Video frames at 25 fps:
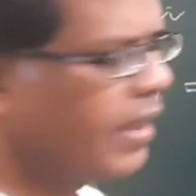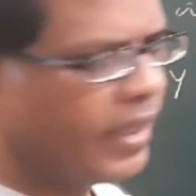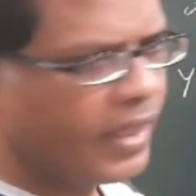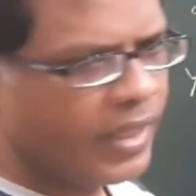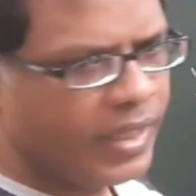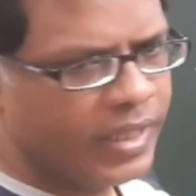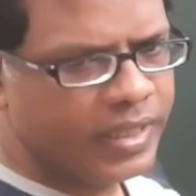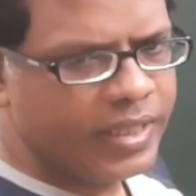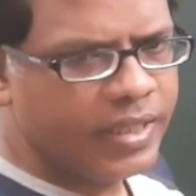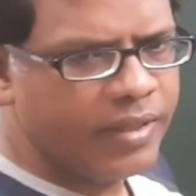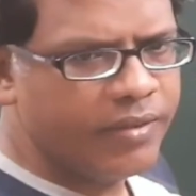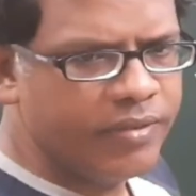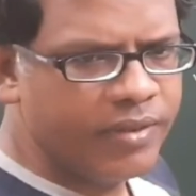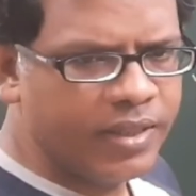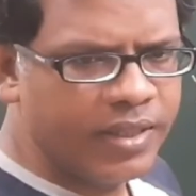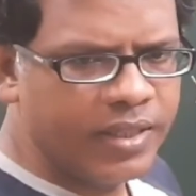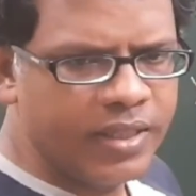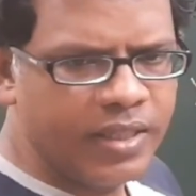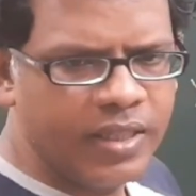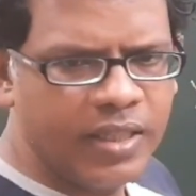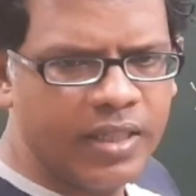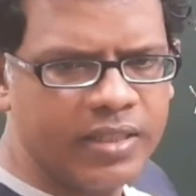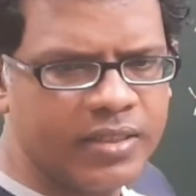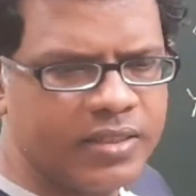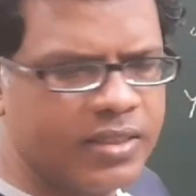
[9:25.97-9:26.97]
नेगेटिव
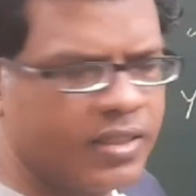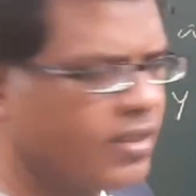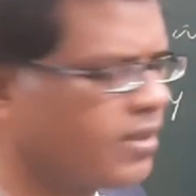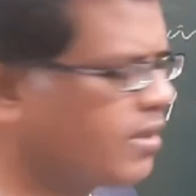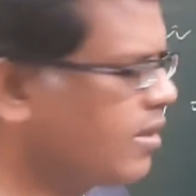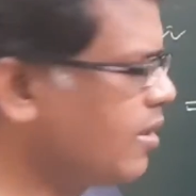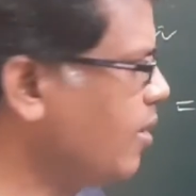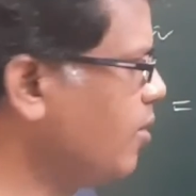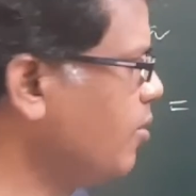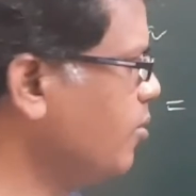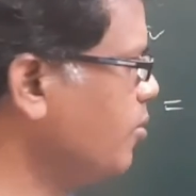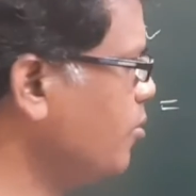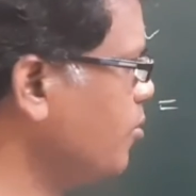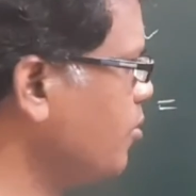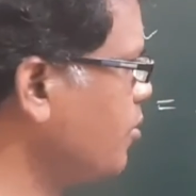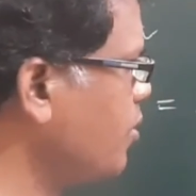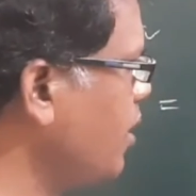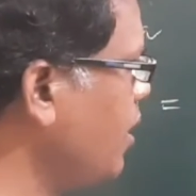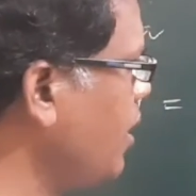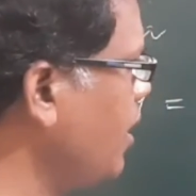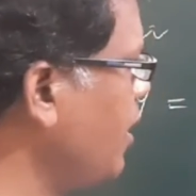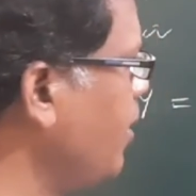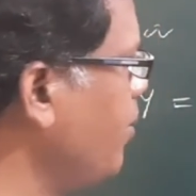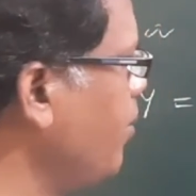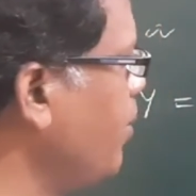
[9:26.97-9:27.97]
नहीं ले सकता हूँ
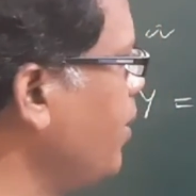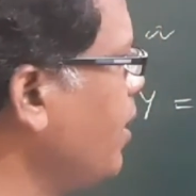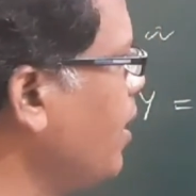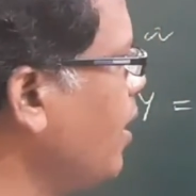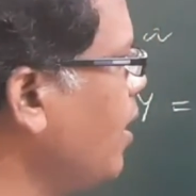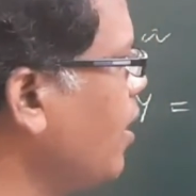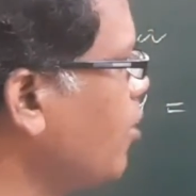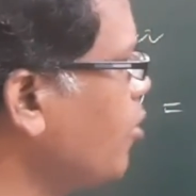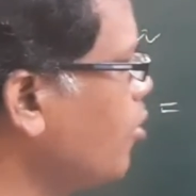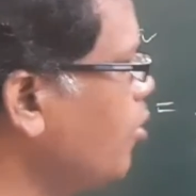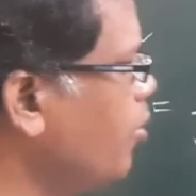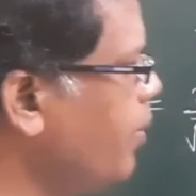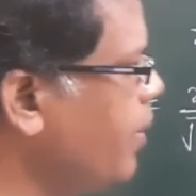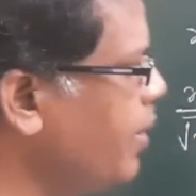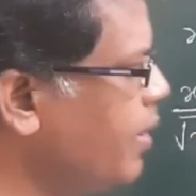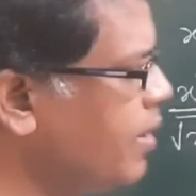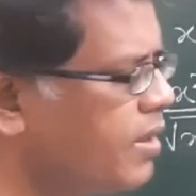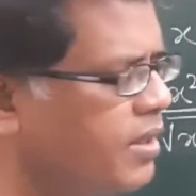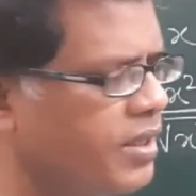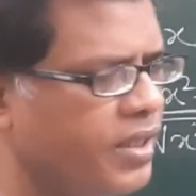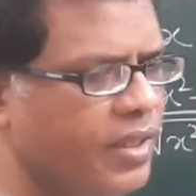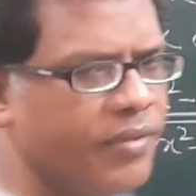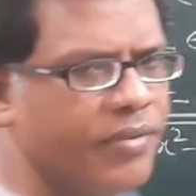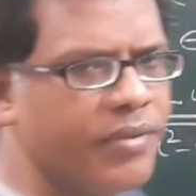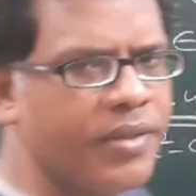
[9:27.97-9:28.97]
इसीलिए मेरा
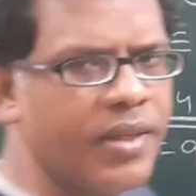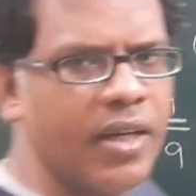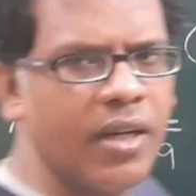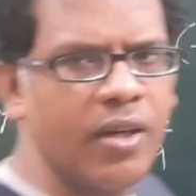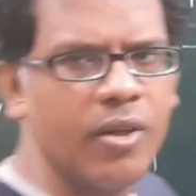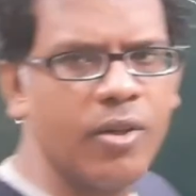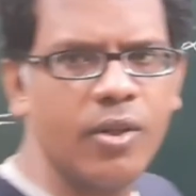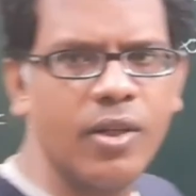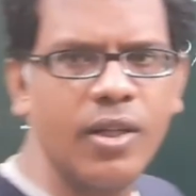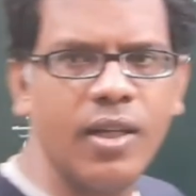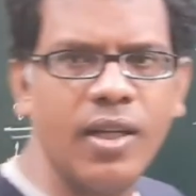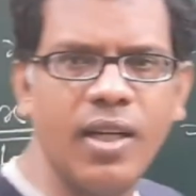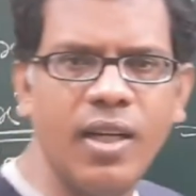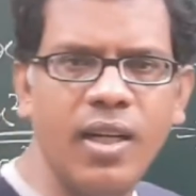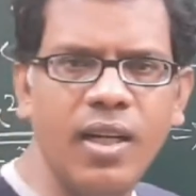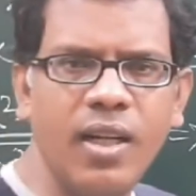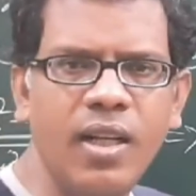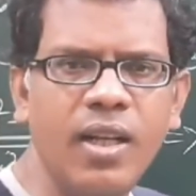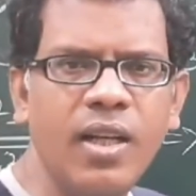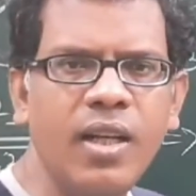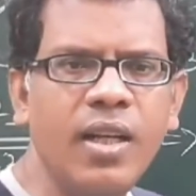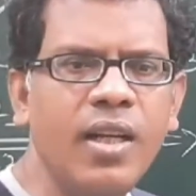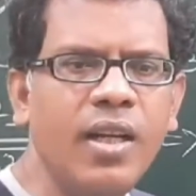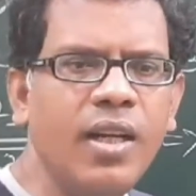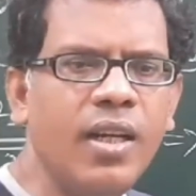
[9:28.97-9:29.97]
आर्गूमेंट सिर्फ क्या होगा
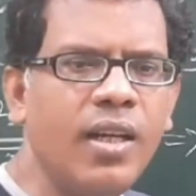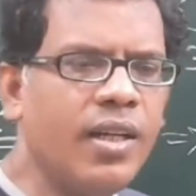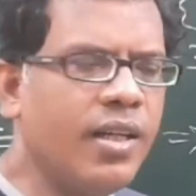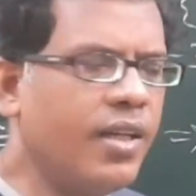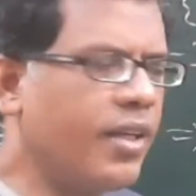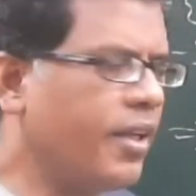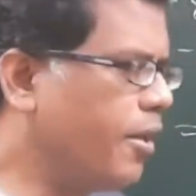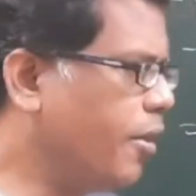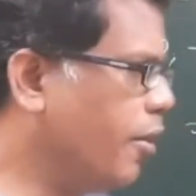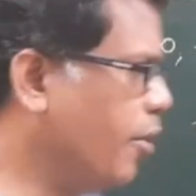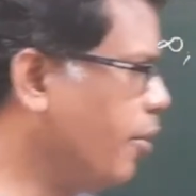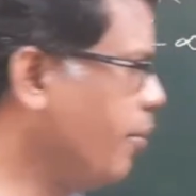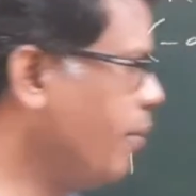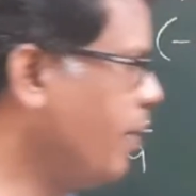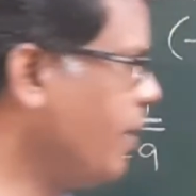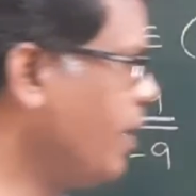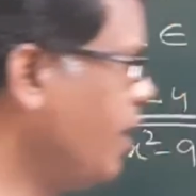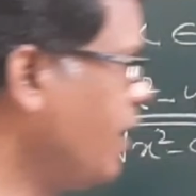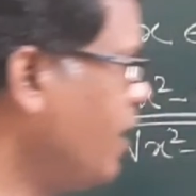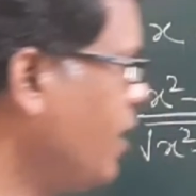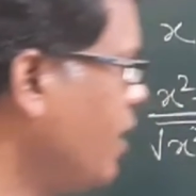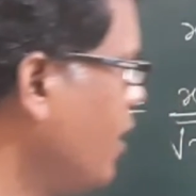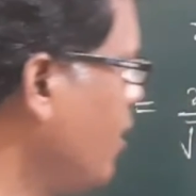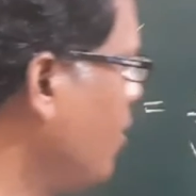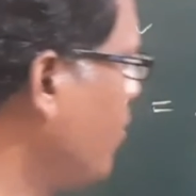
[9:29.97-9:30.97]

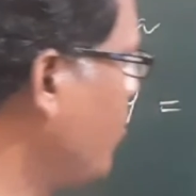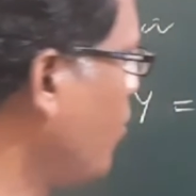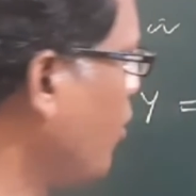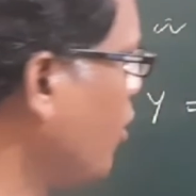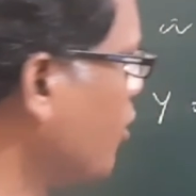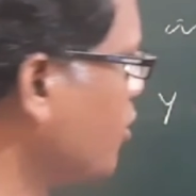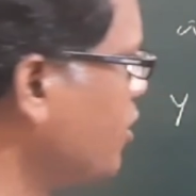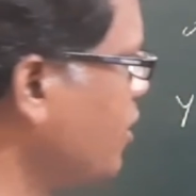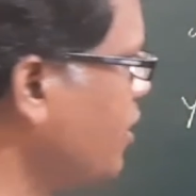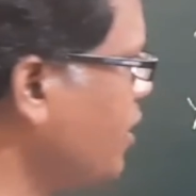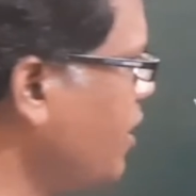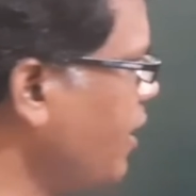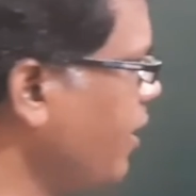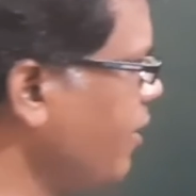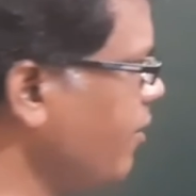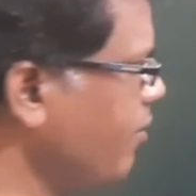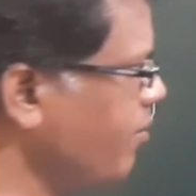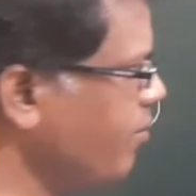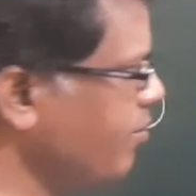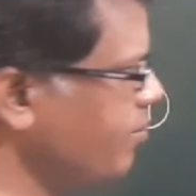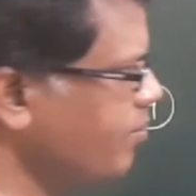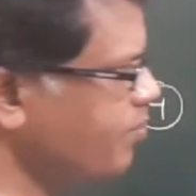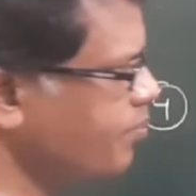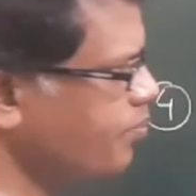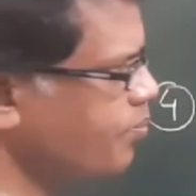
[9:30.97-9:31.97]
डिनोमिनेटर
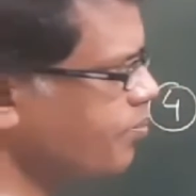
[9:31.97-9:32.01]
पॉजिटिव